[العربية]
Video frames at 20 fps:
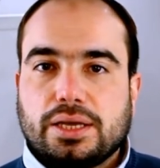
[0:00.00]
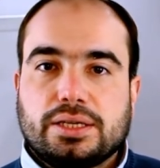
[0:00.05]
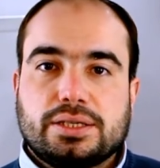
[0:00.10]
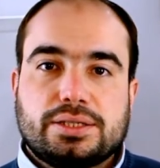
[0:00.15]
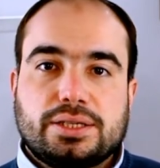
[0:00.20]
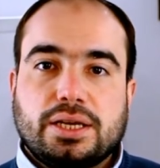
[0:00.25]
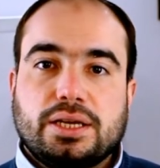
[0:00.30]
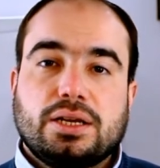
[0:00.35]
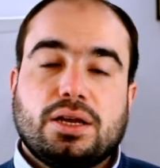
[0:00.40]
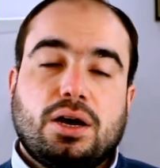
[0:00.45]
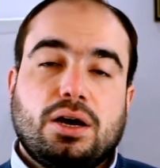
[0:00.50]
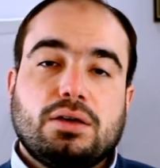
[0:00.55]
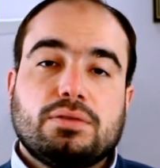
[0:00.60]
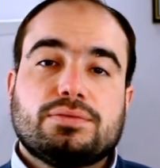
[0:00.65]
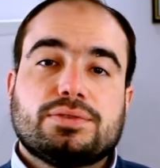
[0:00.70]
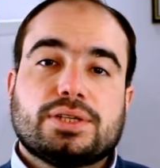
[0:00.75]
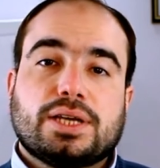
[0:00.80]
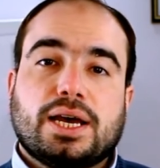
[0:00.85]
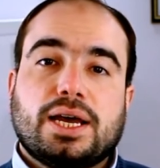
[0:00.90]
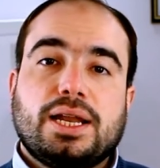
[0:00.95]
ازاي
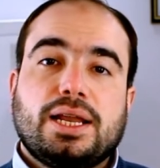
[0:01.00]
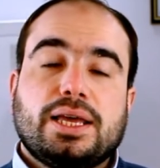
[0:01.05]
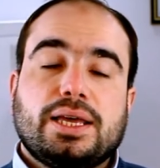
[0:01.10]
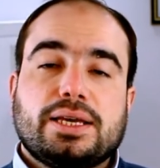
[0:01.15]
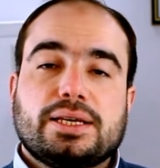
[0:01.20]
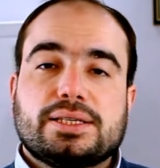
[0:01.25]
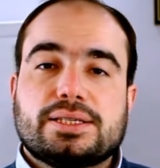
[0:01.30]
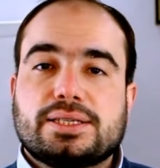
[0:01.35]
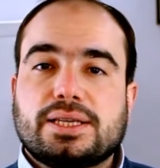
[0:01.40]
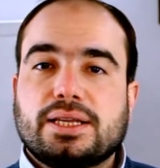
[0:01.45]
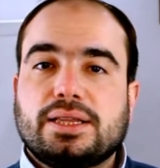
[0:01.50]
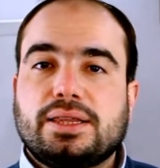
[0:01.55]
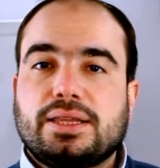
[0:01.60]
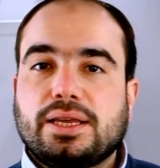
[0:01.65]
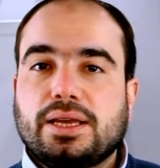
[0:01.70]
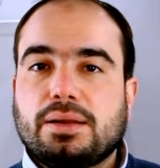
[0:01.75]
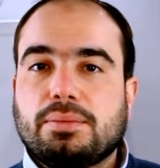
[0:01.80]
نحافظ على السد